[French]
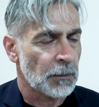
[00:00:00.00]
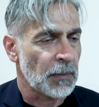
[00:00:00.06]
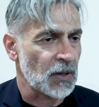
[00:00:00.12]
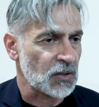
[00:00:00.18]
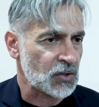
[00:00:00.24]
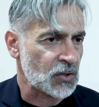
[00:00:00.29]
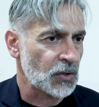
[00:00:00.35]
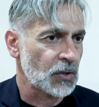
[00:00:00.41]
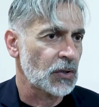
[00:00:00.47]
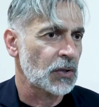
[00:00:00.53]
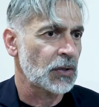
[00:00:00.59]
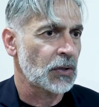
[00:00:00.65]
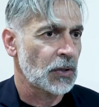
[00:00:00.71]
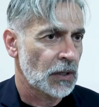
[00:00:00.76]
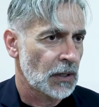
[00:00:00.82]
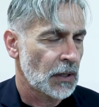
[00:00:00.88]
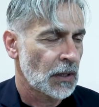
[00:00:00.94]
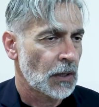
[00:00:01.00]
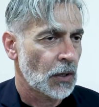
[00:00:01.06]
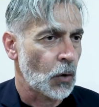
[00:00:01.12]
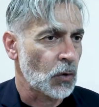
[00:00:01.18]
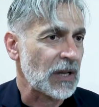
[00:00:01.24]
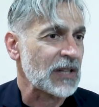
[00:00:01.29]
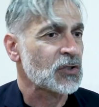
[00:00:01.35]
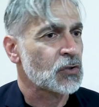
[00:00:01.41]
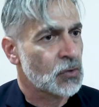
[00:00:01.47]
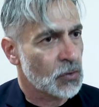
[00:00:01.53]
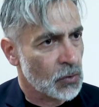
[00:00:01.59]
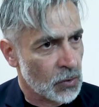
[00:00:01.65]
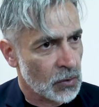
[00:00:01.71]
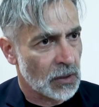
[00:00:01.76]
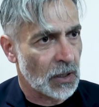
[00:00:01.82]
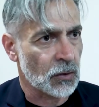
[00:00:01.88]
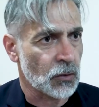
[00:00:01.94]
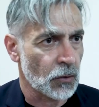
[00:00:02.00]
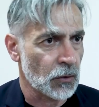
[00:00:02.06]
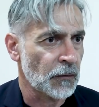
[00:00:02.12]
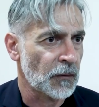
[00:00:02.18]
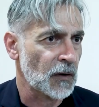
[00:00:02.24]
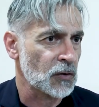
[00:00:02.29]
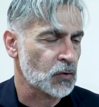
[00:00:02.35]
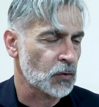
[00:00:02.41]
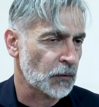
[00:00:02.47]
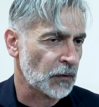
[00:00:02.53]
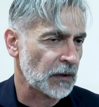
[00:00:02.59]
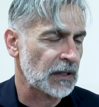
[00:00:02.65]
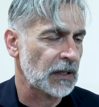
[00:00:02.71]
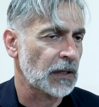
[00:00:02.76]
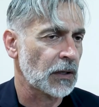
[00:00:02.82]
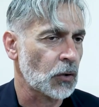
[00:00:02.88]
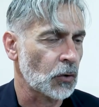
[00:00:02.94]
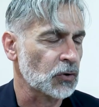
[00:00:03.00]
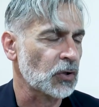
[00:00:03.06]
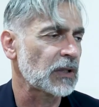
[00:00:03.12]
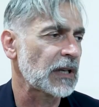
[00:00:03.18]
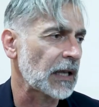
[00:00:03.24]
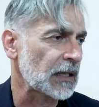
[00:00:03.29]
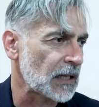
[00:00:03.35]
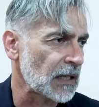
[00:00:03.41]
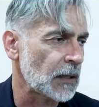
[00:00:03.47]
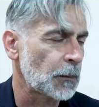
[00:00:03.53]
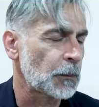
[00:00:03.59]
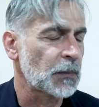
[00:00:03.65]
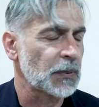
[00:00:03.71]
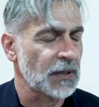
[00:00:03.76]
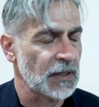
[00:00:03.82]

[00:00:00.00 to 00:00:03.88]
parce que on a su, encore une fois, souffrir contre une équipe